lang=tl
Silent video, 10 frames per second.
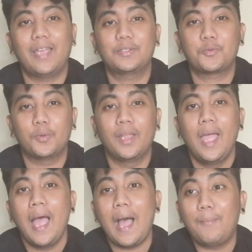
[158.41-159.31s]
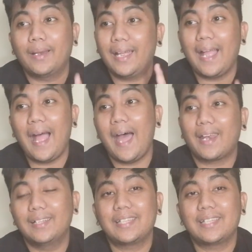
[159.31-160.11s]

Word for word: high school habang nag-aaral